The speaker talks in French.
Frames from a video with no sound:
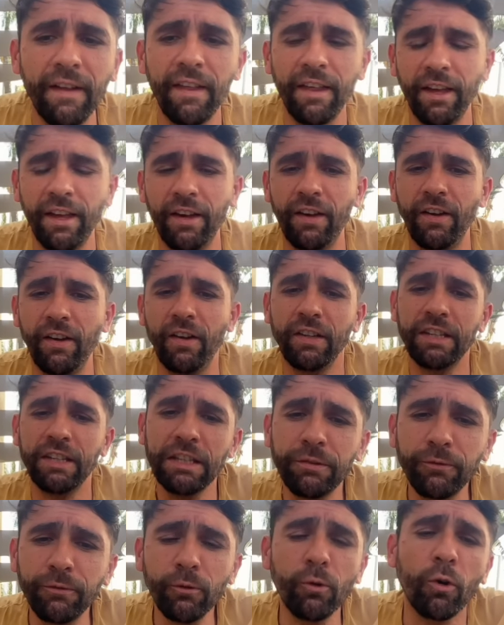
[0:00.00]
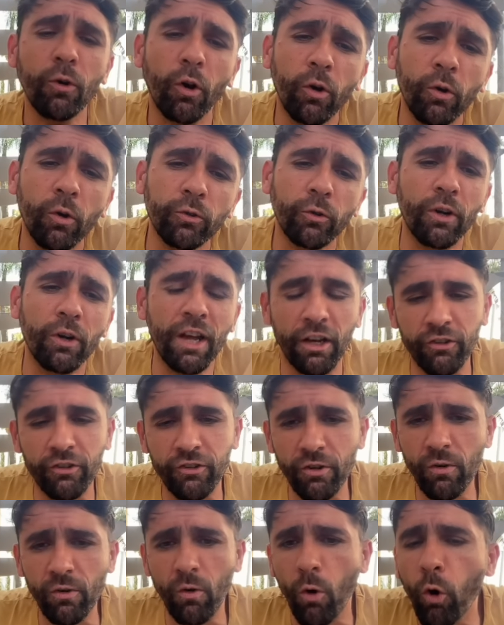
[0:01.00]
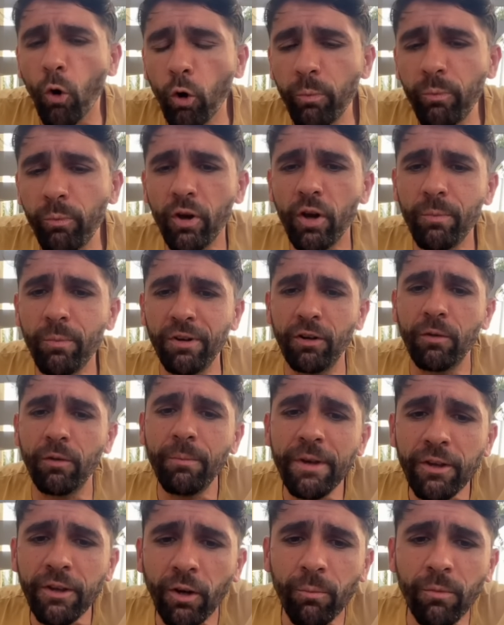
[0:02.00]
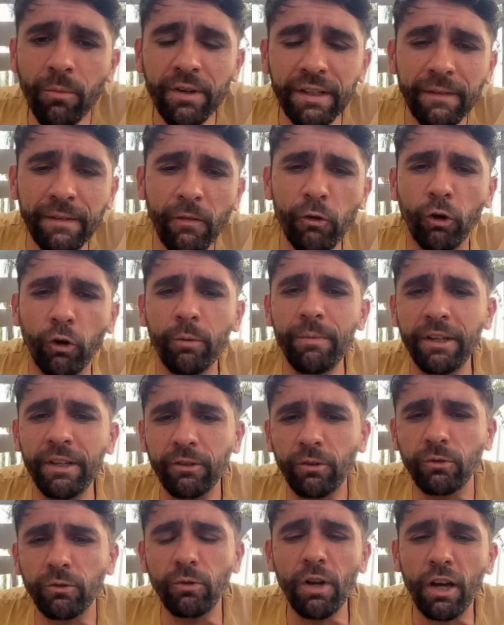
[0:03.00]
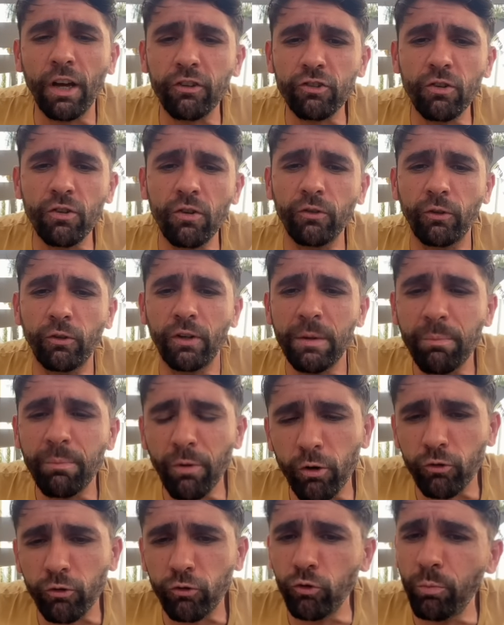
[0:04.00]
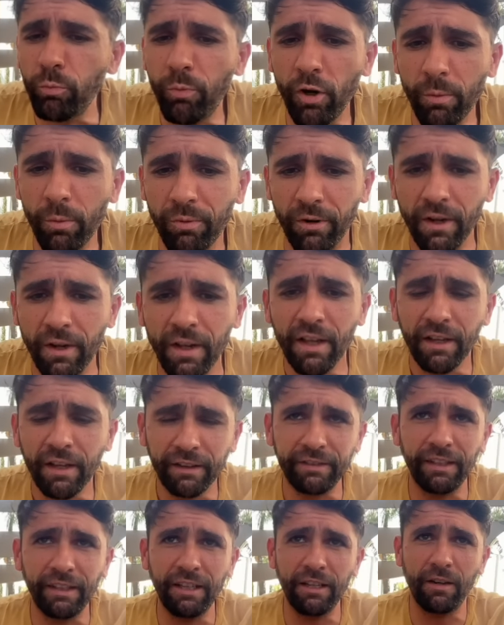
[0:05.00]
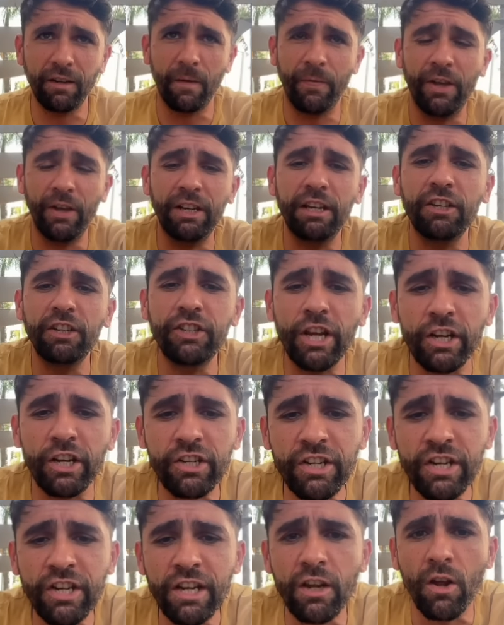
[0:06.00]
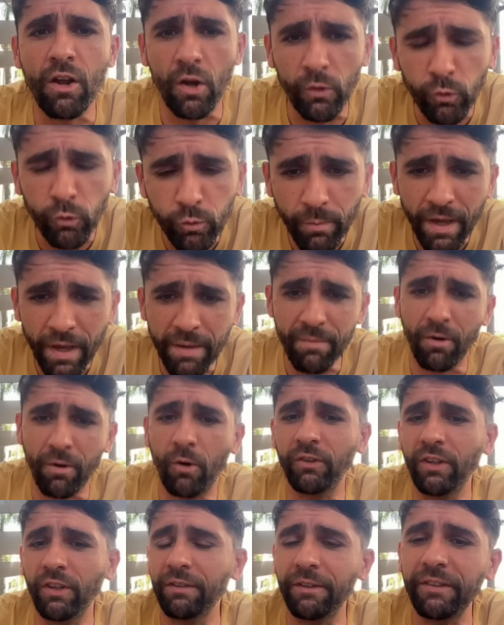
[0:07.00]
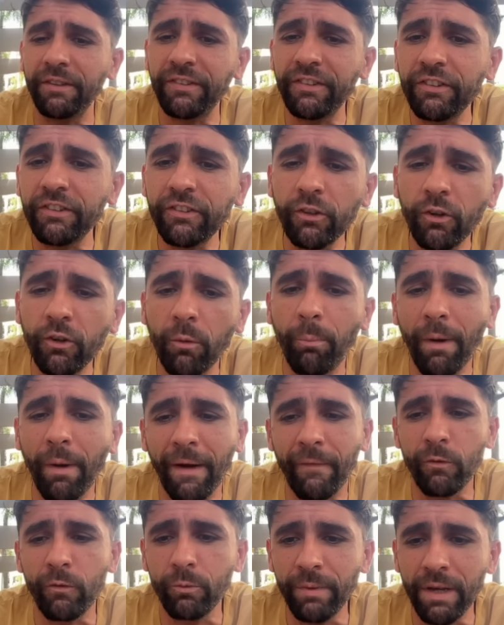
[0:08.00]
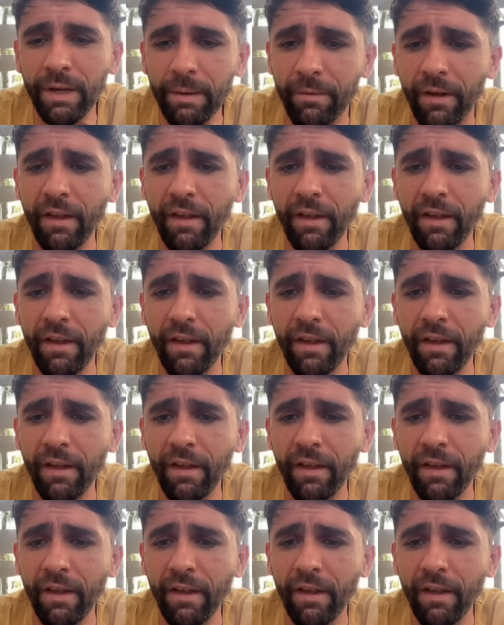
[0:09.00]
Euh, il faut rendre l'argent au peuple et le meilleur moyen de remettre de l'argent dans les poches du peuple, c'est euh, d'aller le chercher nous-mêmes en investissant par nous-mêmes.